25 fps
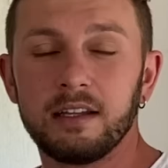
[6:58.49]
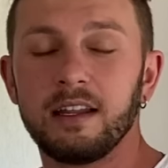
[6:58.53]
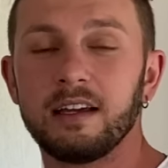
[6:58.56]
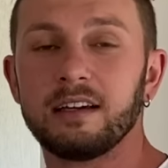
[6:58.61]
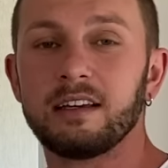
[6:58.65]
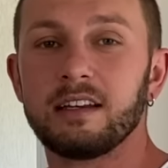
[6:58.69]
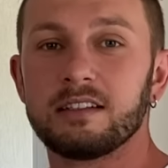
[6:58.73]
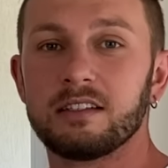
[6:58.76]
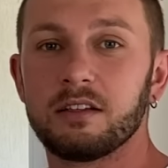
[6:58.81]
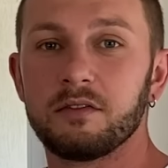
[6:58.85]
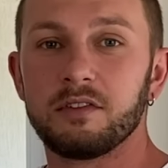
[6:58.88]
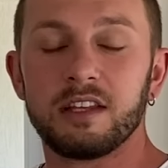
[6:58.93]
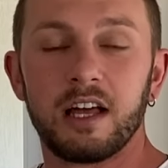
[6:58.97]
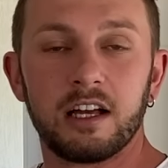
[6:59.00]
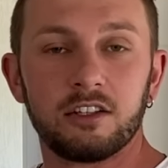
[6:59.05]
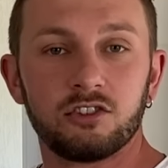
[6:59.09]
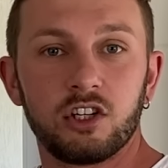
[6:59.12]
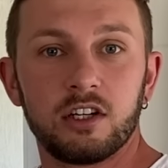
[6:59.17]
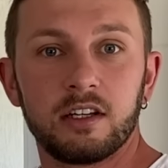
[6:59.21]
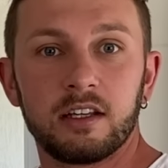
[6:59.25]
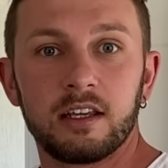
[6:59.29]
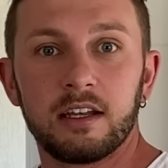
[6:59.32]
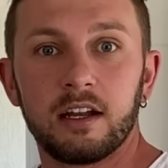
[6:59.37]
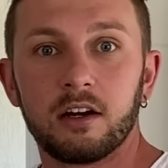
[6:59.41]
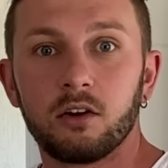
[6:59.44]
na agressividade,
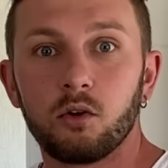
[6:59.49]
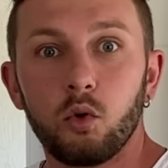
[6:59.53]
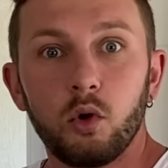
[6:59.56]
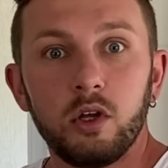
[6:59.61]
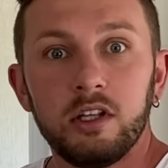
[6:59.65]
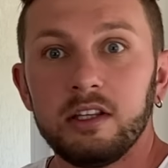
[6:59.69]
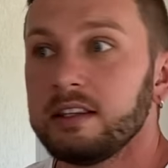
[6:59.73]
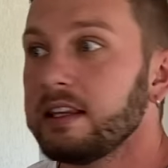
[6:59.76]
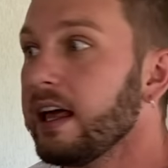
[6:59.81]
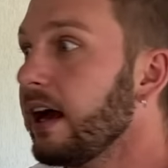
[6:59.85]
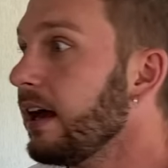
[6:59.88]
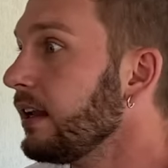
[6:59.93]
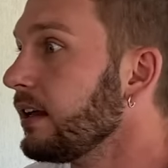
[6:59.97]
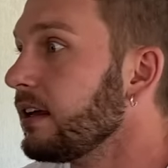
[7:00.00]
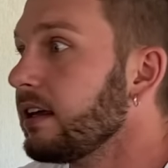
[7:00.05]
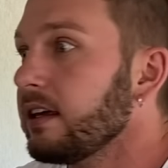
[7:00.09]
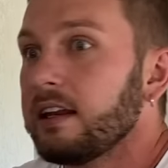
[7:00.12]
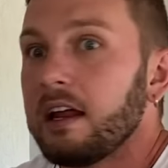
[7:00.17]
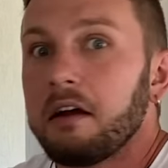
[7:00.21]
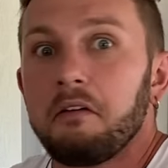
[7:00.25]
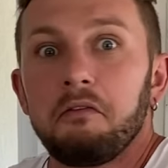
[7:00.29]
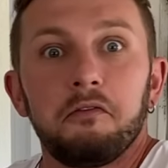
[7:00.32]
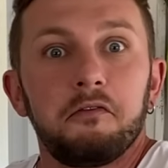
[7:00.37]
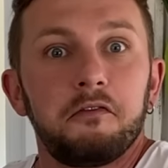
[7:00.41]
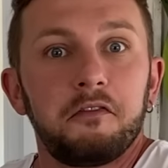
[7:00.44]
ele queria cuidar, ele
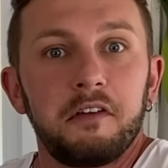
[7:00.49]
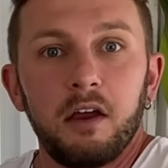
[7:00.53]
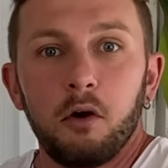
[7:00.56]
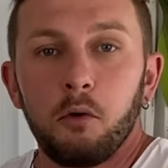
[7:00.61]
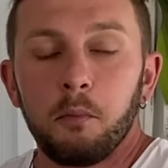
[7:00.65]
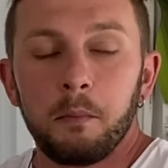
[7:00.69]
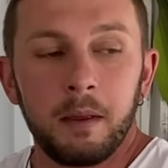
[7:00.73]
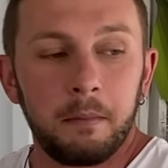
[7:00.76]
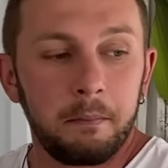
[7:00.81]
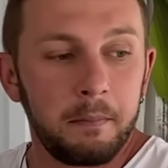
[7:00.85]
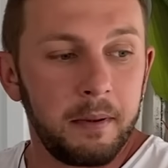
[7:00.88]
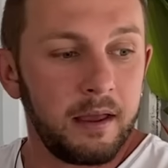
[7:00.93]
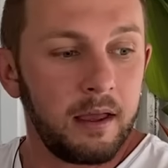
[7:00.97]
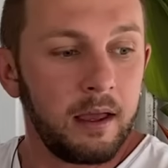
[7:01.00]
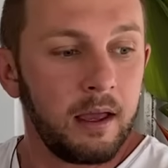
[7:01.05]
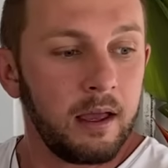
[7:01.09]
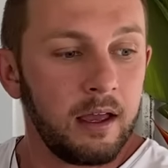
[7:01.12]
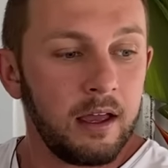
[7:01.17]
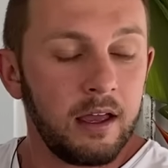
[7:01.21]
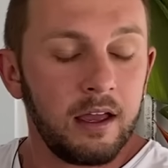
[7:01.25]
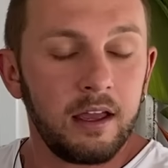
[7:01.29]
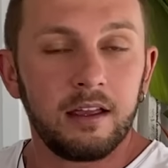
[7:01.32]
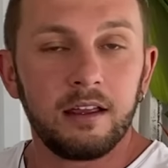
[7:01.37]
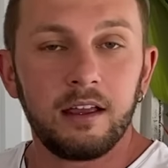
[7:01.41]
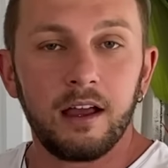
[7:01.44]
queria ver vê o bebê.
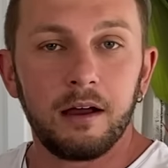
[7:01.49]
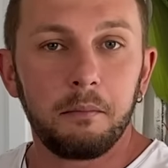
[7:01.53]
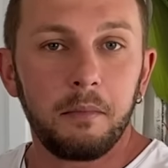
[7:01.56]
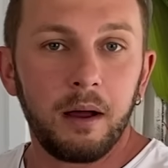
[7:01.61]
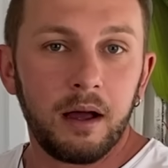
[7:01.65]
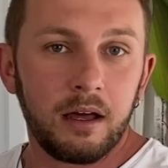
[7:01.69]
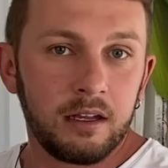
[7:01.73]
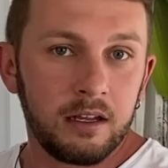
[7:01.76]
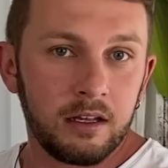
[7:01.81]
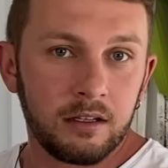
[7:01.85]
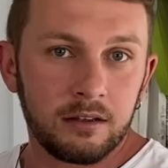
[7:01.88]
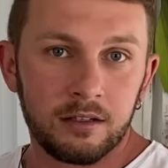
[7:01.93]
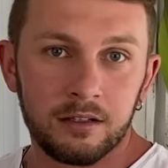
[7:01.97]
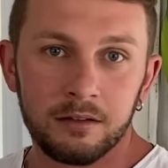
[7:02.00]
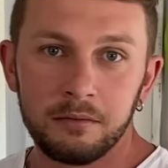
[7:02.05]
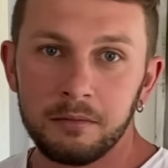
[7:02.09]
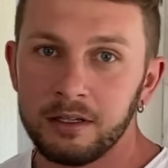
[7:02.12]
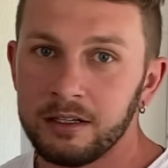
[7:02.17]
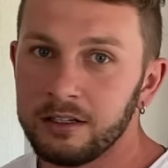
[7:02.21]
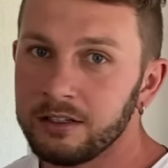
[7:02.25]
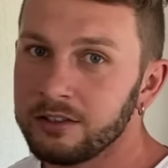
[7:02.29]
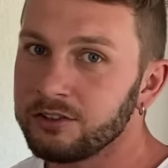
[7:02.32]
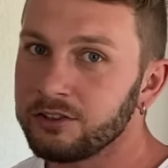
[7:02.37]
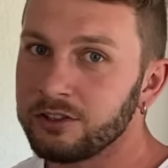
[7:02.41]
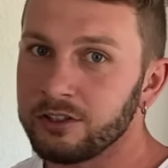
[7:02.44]
E a Maria
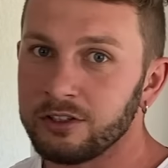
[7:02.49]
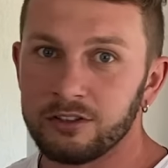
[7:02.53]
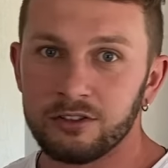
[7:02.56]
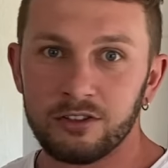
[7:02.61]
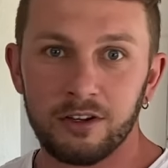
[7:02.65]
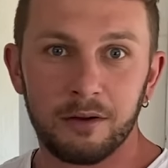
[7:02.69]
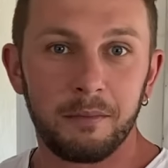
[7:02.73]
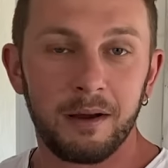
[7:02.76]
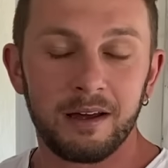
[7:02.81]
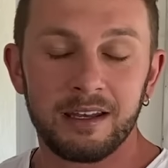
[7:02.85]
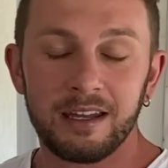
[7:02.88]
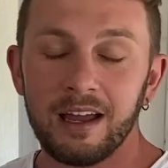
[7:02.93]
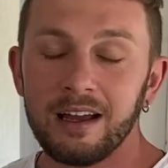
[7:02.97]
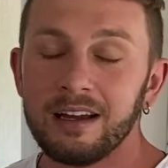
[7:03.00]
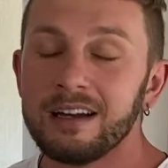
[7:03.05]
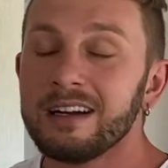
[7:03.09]
também, gente. A Maria